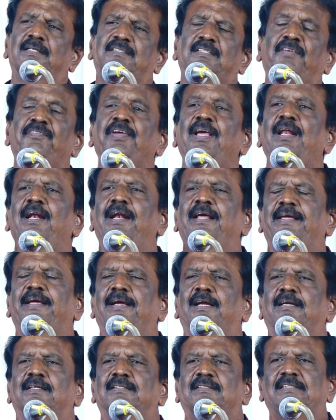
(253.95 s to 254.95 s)
செவிய
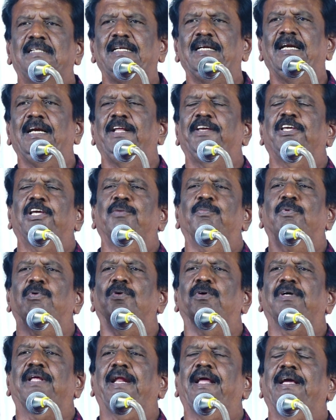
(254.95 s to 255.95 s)
இலக்கியங்கள் சீன இலக்கியமோ
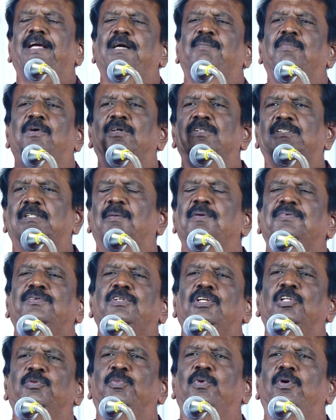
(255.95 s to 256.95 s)
கிரேக்கமோ
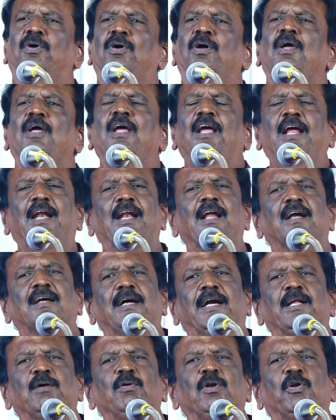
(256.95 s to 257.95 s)
சமஸ்கிருதமோ எல்லாம்
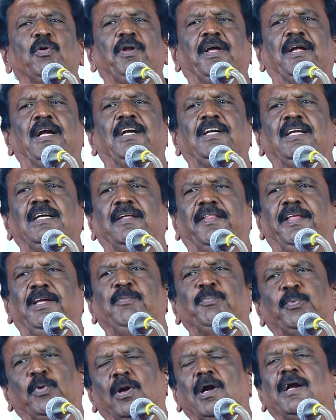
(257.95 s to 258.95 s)
கடவுளருடைய
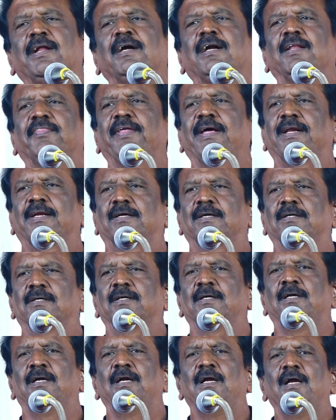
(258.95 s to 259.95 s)
கட்டுக்கதையும் புராணங்களும் தான் இருக்கான்
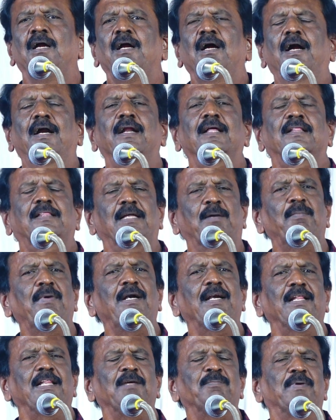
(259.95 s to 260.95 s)
ஆனால்
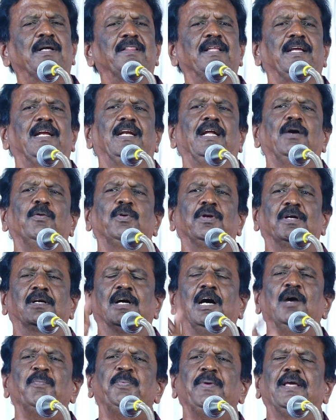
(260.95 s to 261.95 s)
தமிழில் தான் பார்த்தீங்கன்னா ஒரு
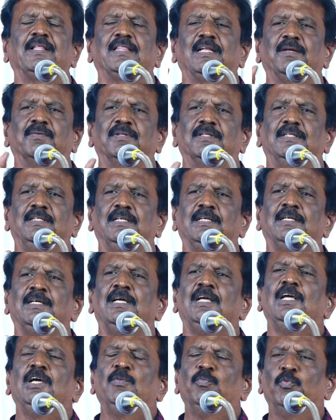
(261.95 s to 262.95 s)
காப்பியத்தில் வந்து
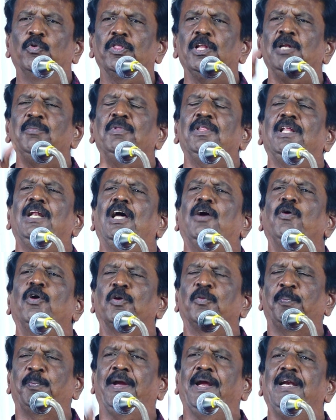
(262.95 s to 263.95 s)
முதல் முதலாக
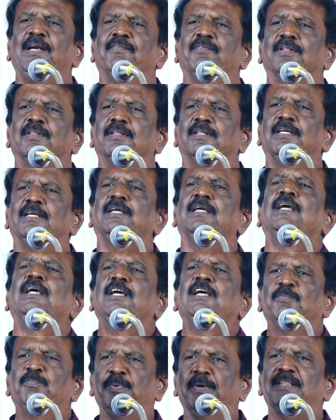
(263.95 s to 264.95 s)
ஒரு பெண் வந்து
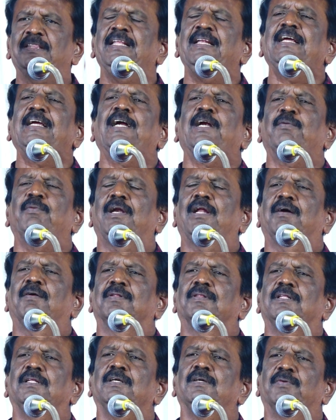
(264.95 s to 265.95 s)
பத்தினி கடவுளாக
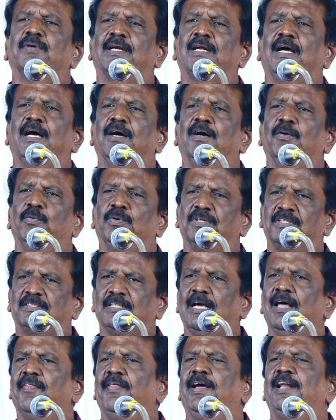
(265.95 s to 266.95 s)
வந்து வர்றா ஒரு
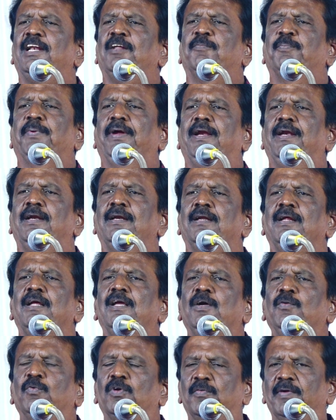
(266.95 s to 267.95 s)
சாதாரண பெண்
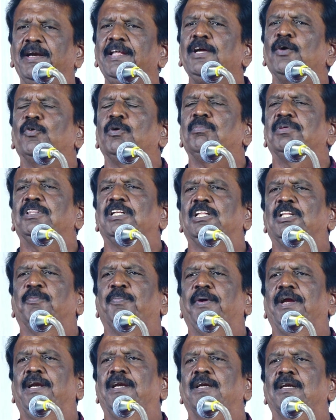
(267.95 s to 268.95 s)
ஒரு வணிக குடும்பத்தில் இருந்த
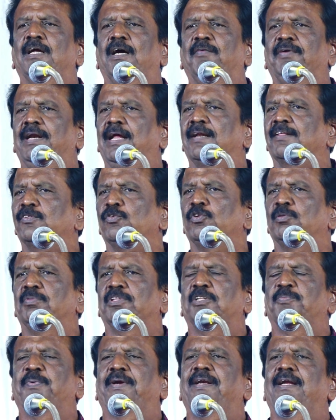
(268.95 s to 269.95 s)
பெண் அவன் அரச
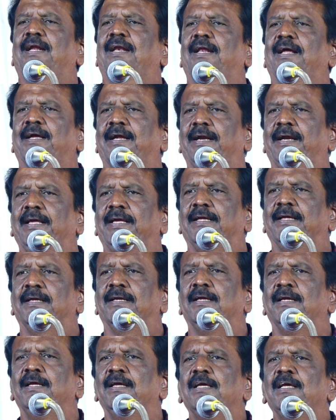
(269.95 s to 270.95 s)
குடும்பத்து பெண் நல்ல கண்ணகி
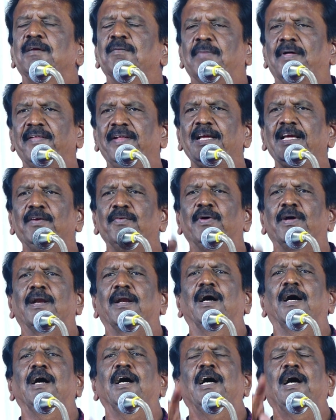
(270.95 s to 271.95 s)
மதுரைக்கு
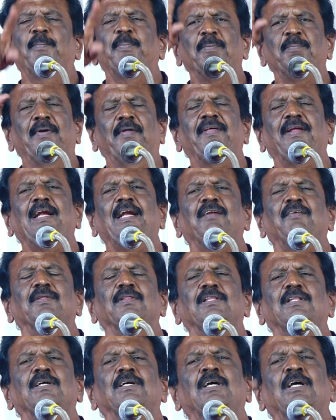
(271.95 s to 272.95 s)
வர்றா அப்போ மதுரையில்
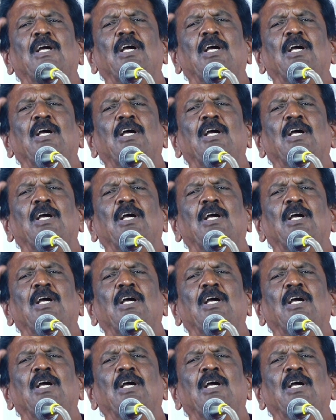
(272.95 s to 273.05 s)
வந்து